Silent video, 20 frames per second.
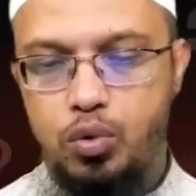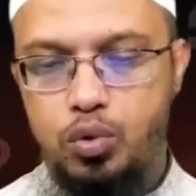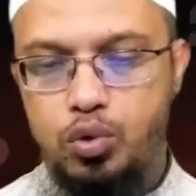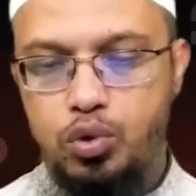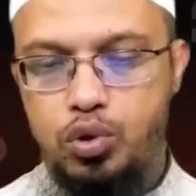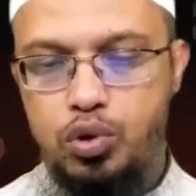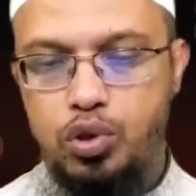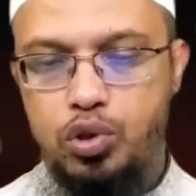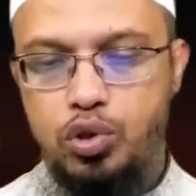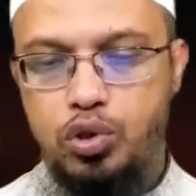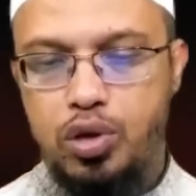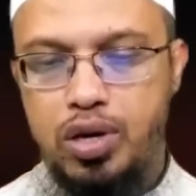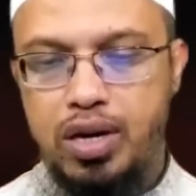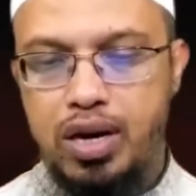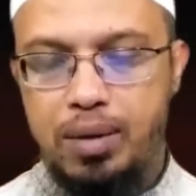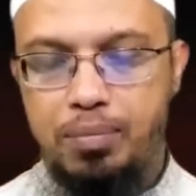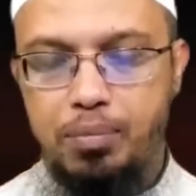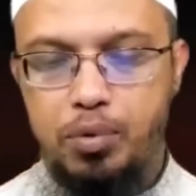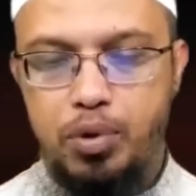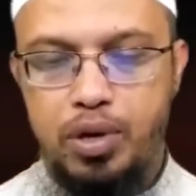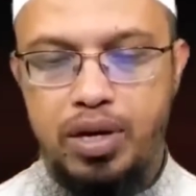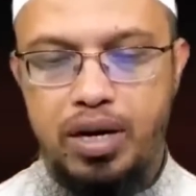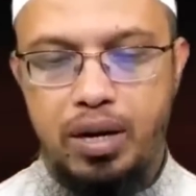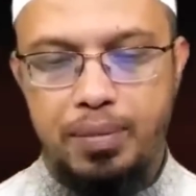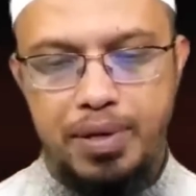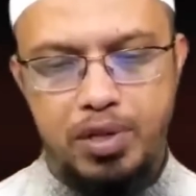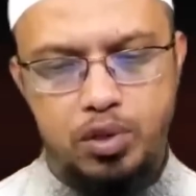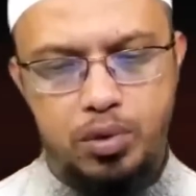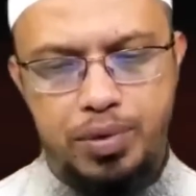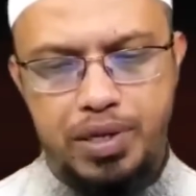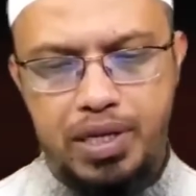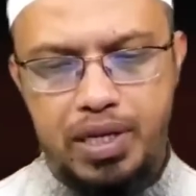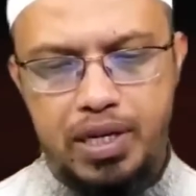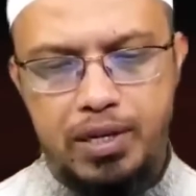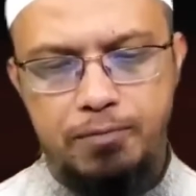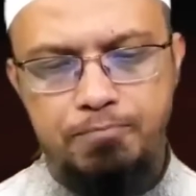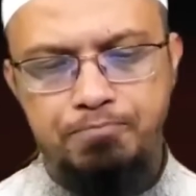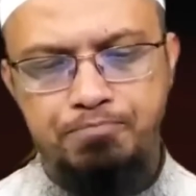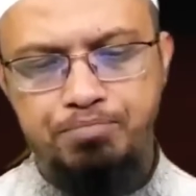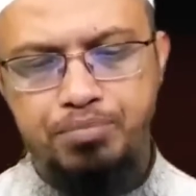উচ্চস্বরে না পড়লে নামাজ হবে
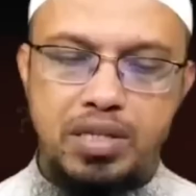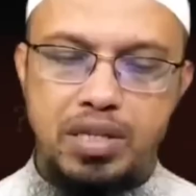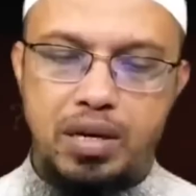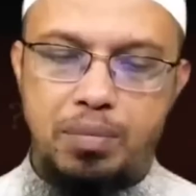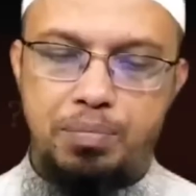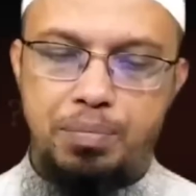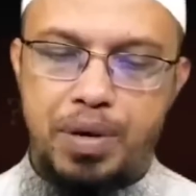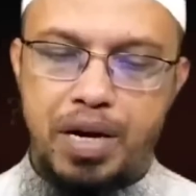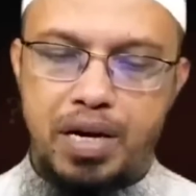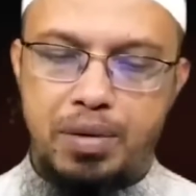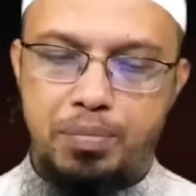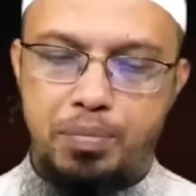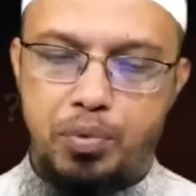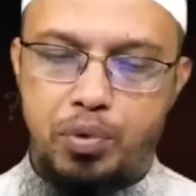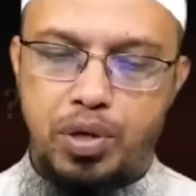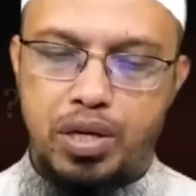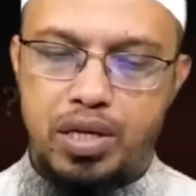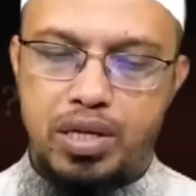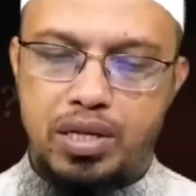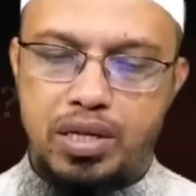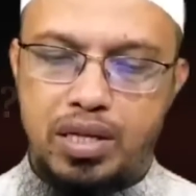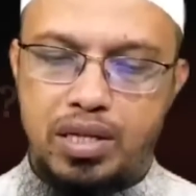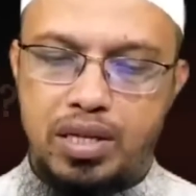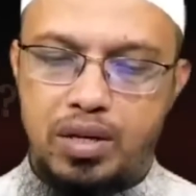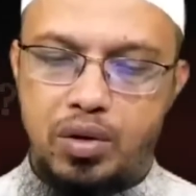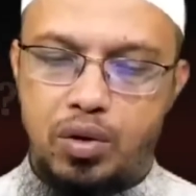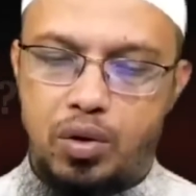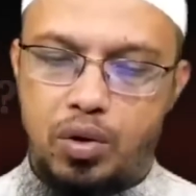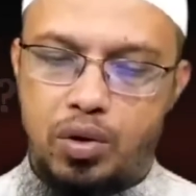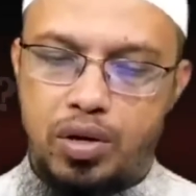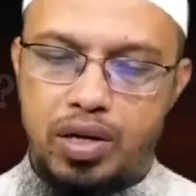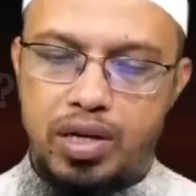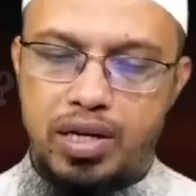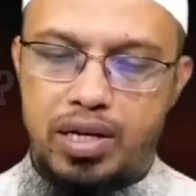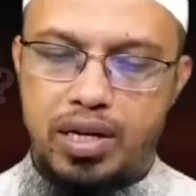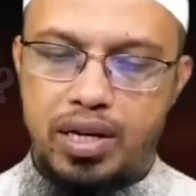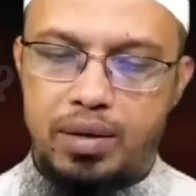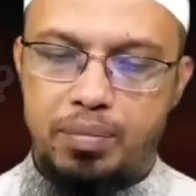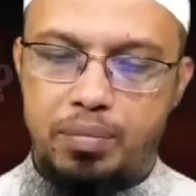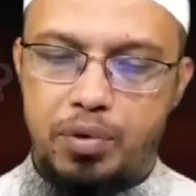কিনা আমরা যারা প্যান্ট পরি তাদের
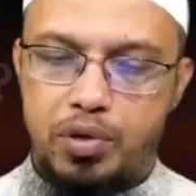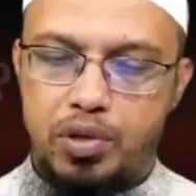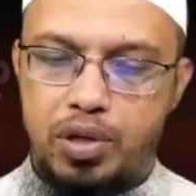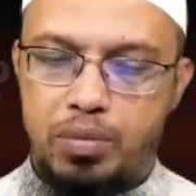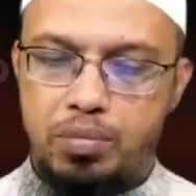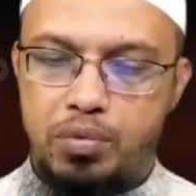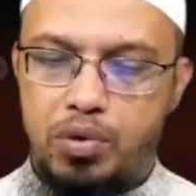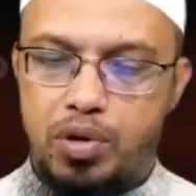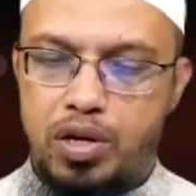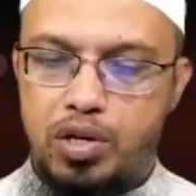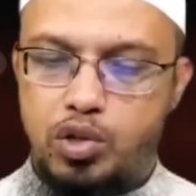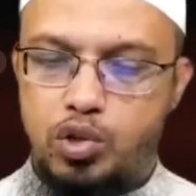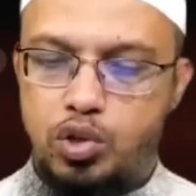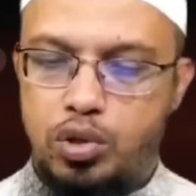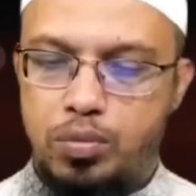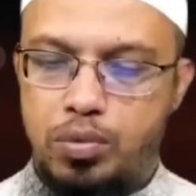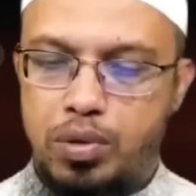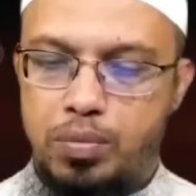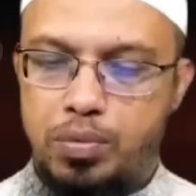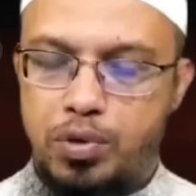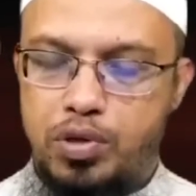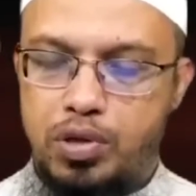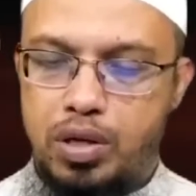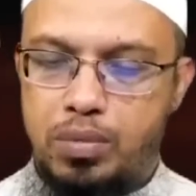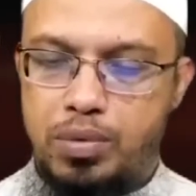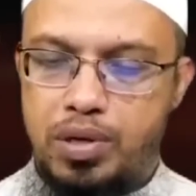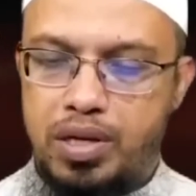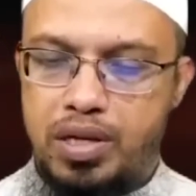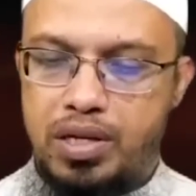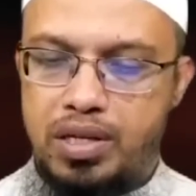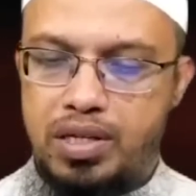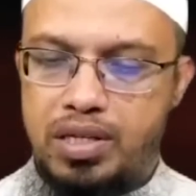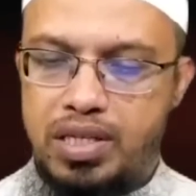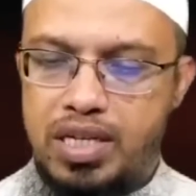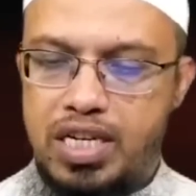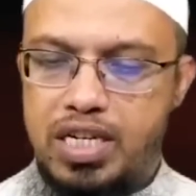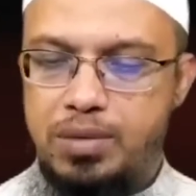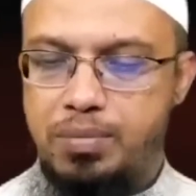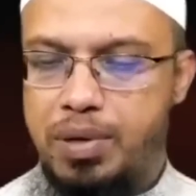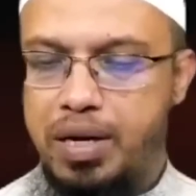অনেকে প্রসাব করার সময় প্রসাবের
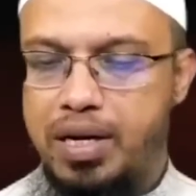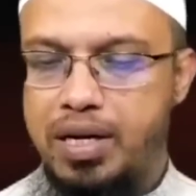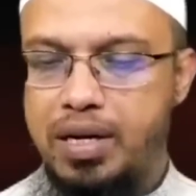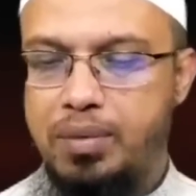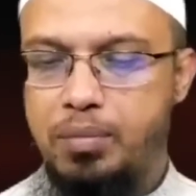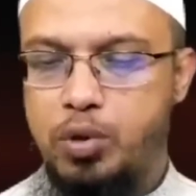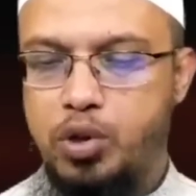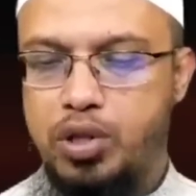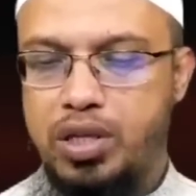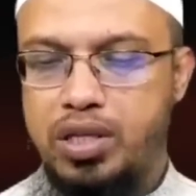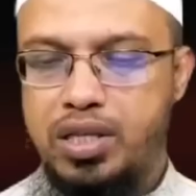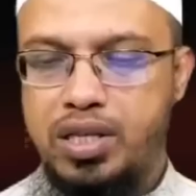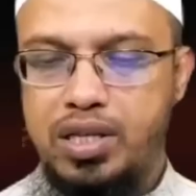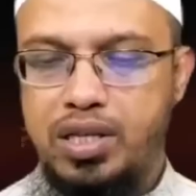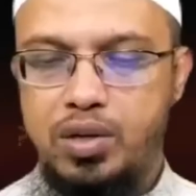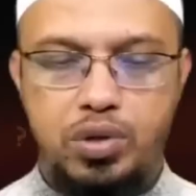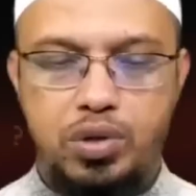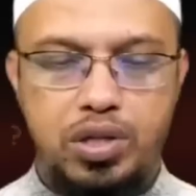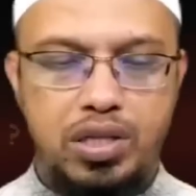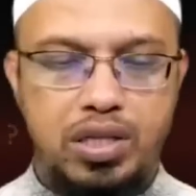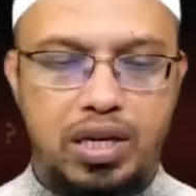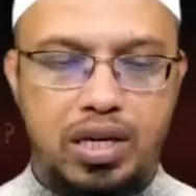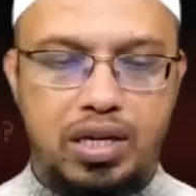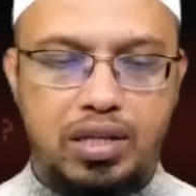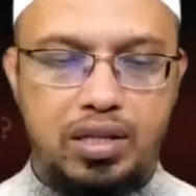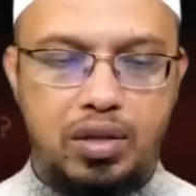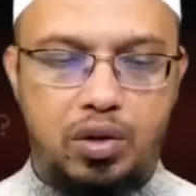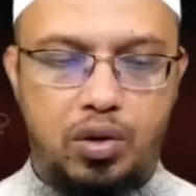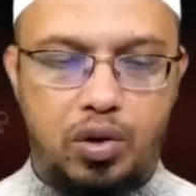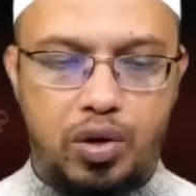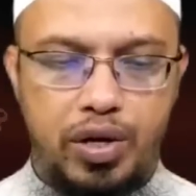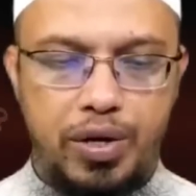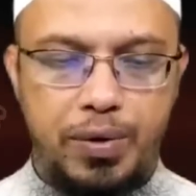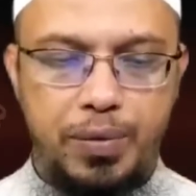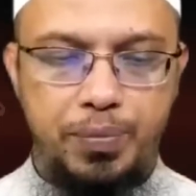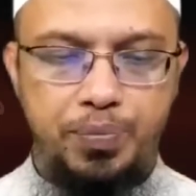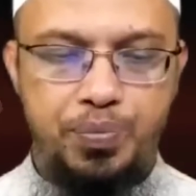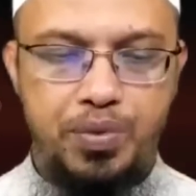শেষ ভাগে বসা থেকে উঠে দাঁড়াতে হয়